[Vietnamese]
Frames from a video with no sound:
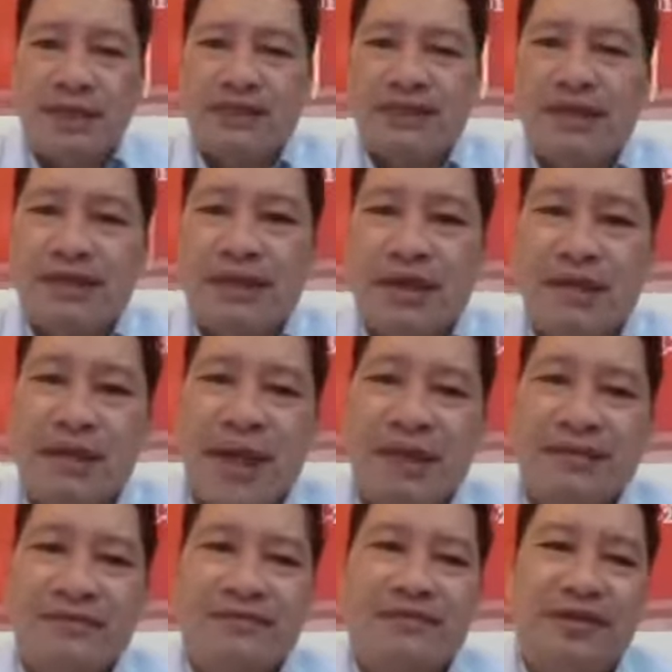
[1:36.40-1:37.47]
Xin chào các bạn
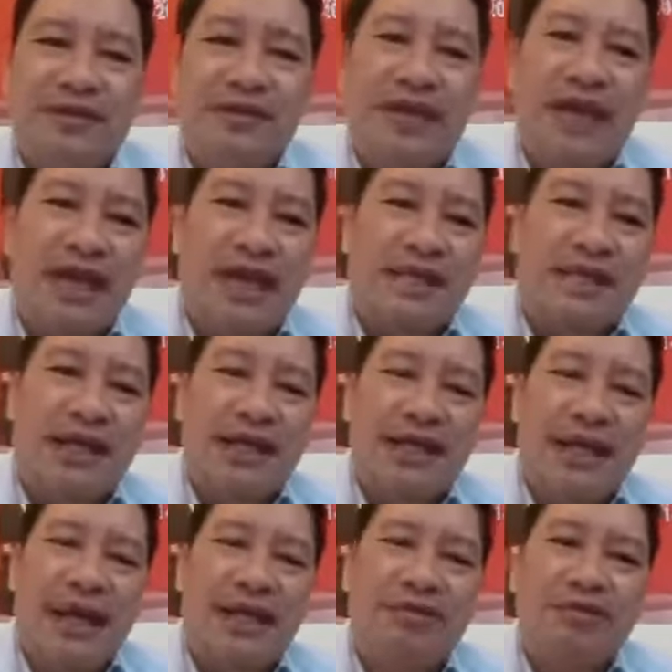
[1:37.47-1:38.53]
và chúng ta lại gặp gỡ
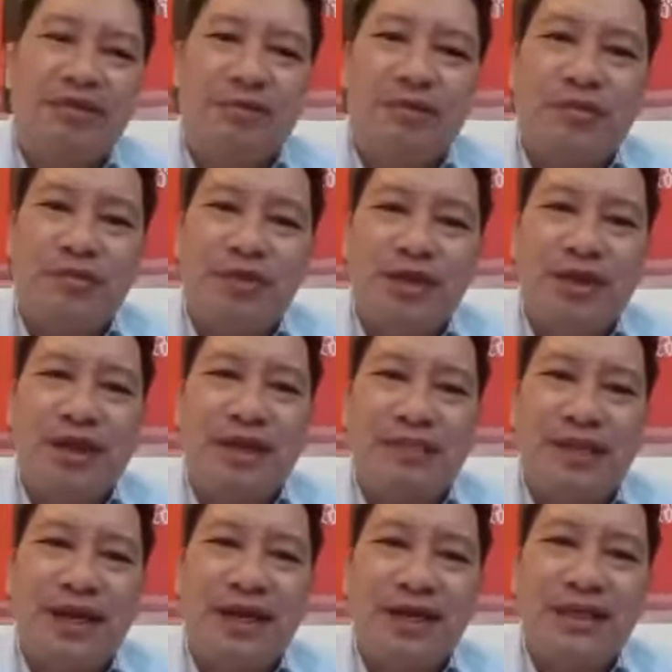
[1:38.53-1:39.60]
nhau trong một chuyên đề
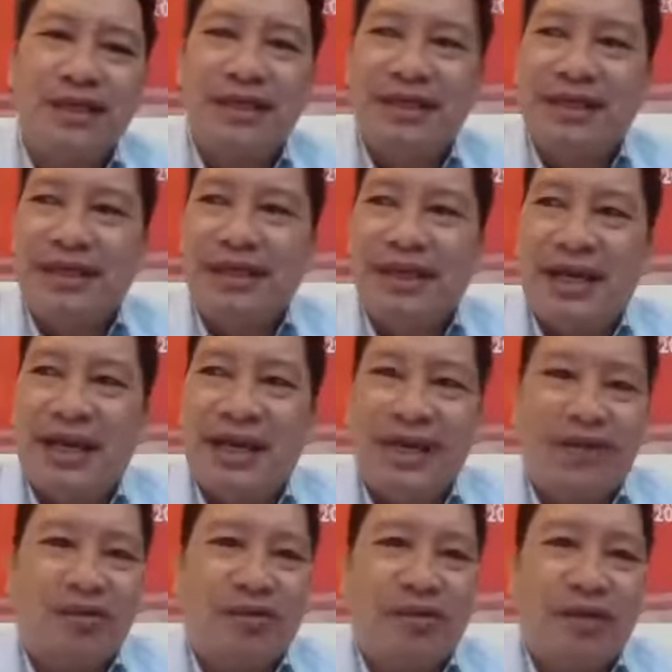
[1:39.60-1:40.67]
mới
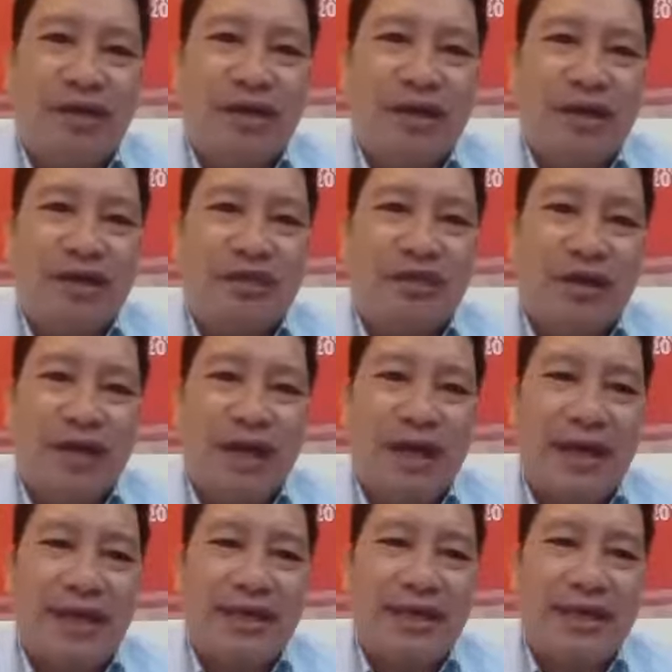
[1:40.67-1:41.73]
à, của tuần
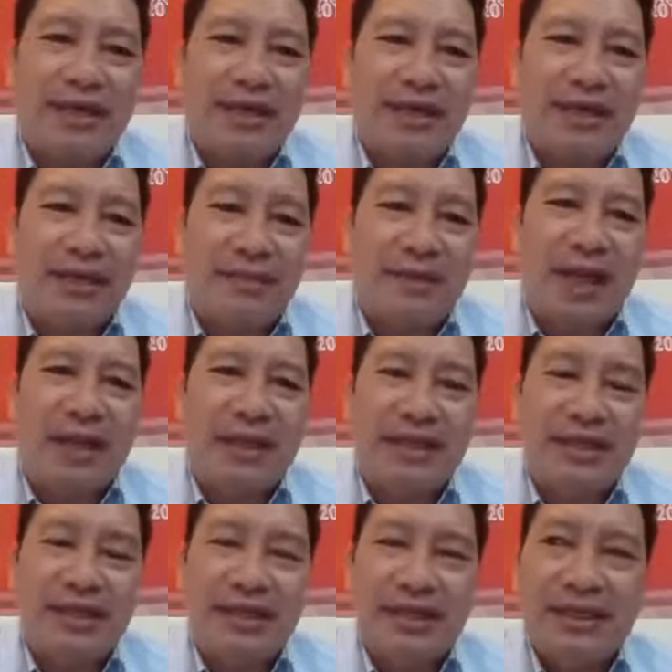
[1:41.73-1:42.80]
lễ à, hôm nay.
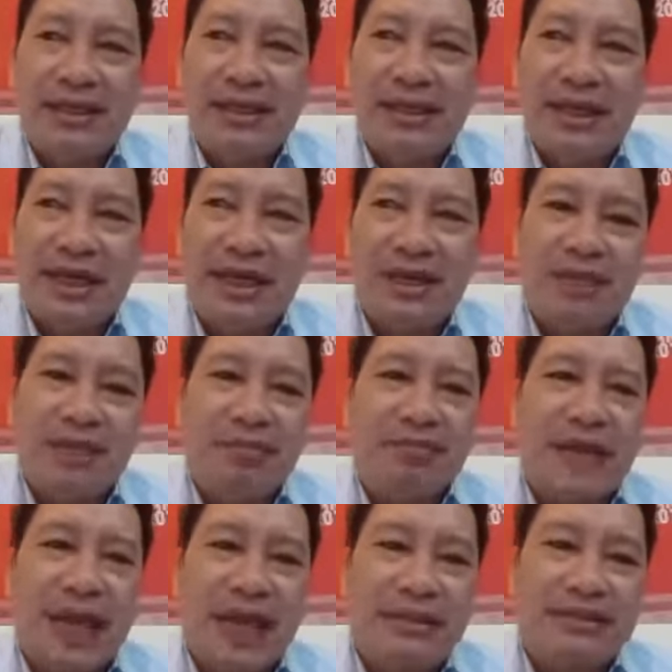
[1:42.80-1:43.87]
À, chúng
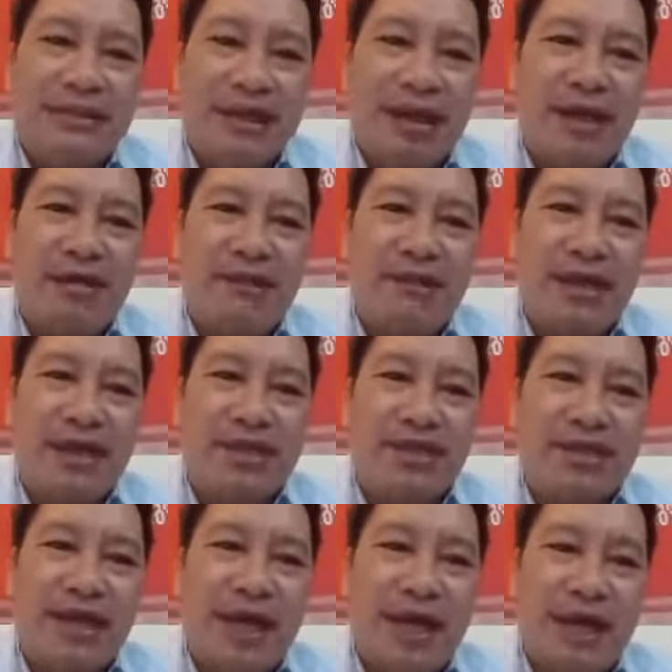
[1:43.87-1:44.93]
ta sẽ nói về
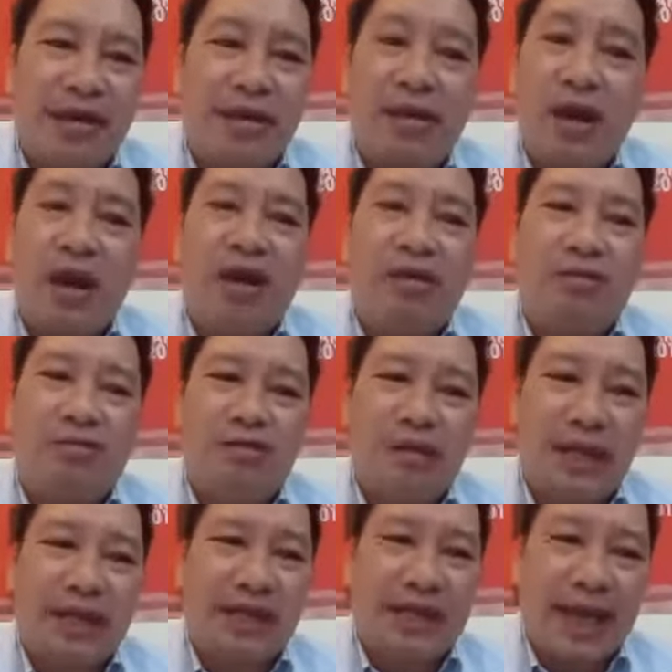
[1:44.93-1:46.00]
chủ đề khoa học của
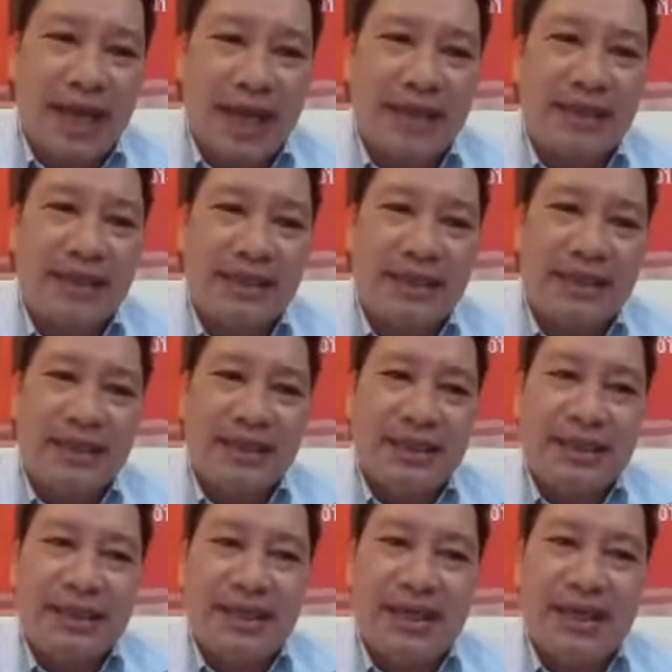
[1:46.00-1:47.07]
làn da,
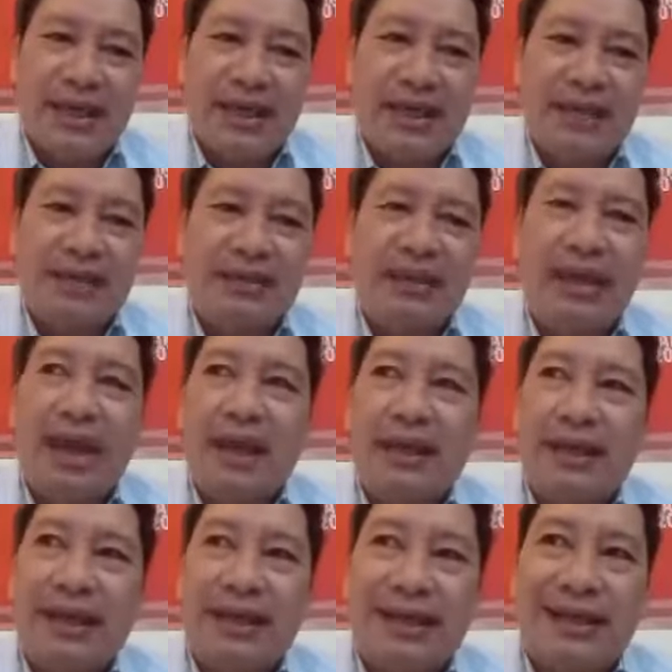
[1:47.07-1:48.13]
à, tức
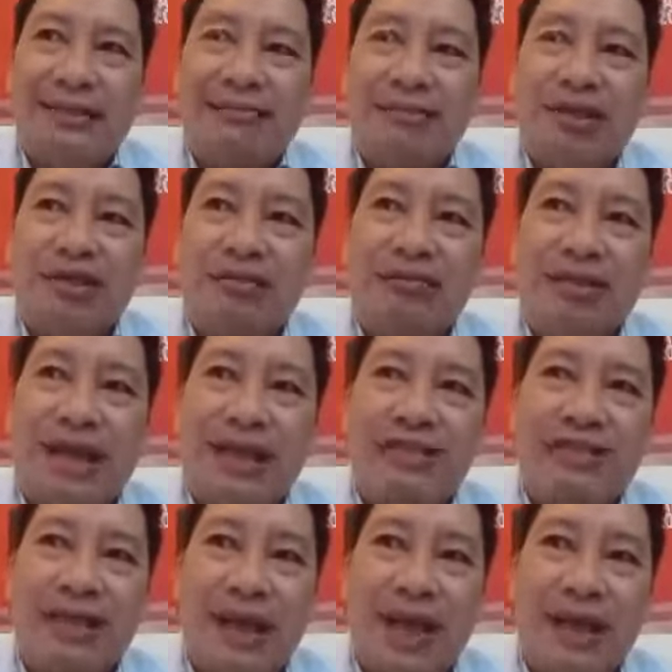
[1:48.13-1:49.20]
là cái cách mà chúng ta
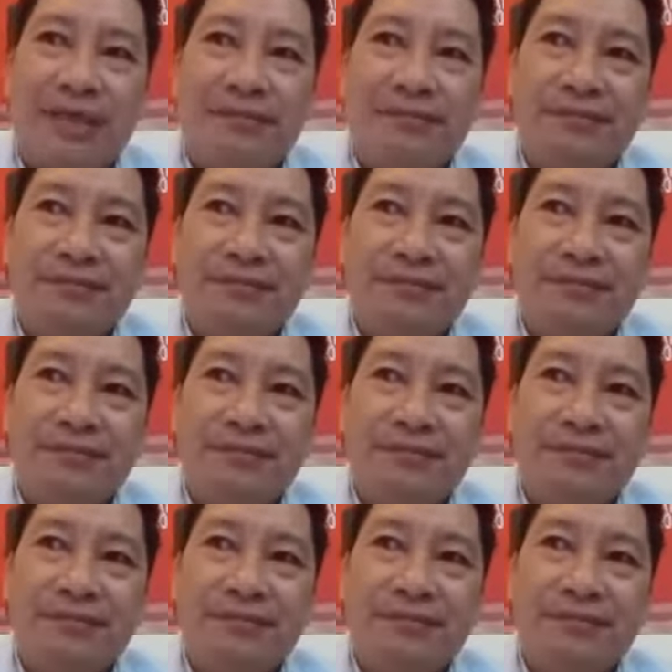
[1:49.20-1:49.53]
sẽ